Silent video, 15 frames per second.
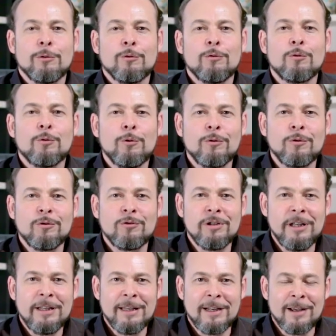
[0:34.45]
nos cursos de
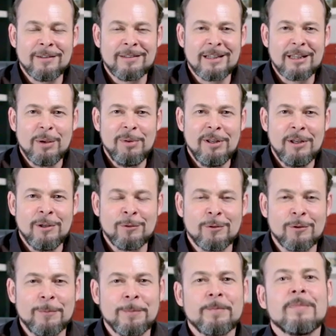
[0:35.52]
liderança que
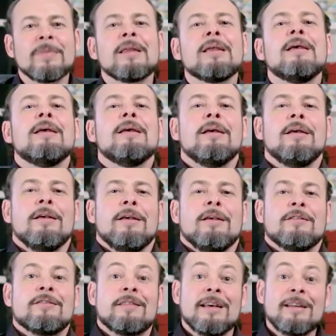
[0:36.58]
ministro.
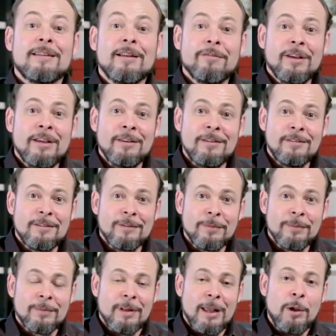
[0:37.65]
Certa vez,
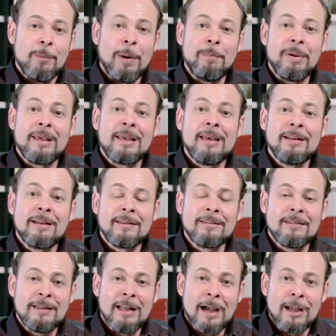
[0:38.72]
em uma pequena
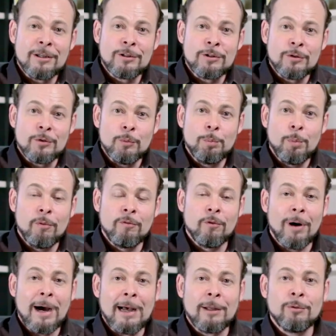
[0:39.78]
cidade, um
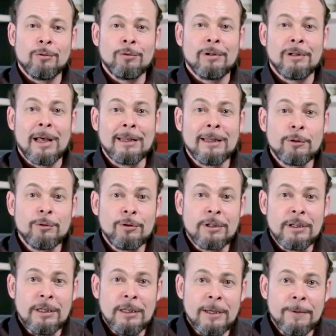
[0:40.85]
povoado lá na
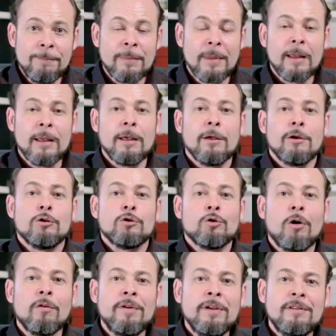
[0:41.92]
Turquia,
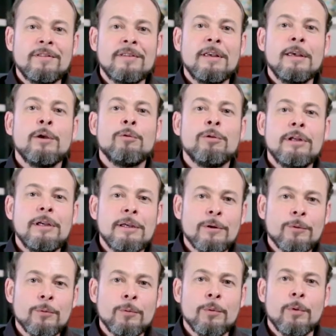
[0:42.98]
jovens se
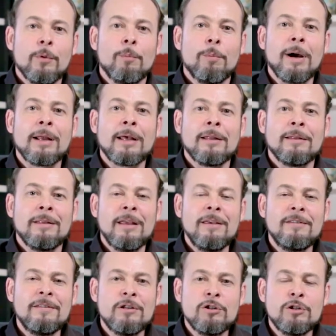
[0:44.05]
reuniram para
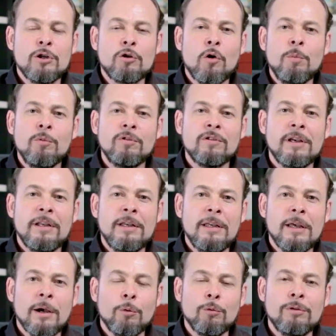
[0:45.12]
decidir como
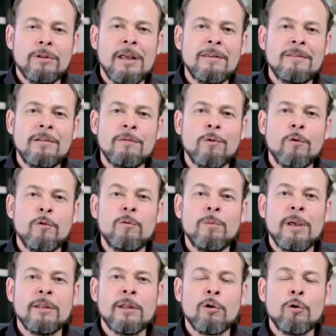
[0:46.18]
seria o
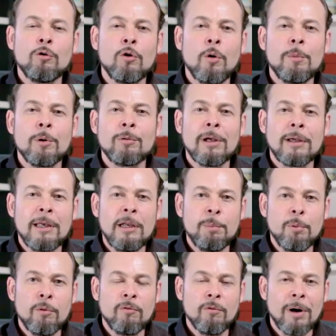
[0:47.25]
desenvolvimento econômico daquele
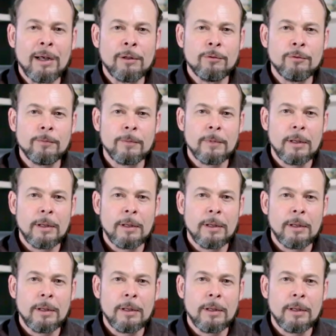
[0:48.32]
povoado.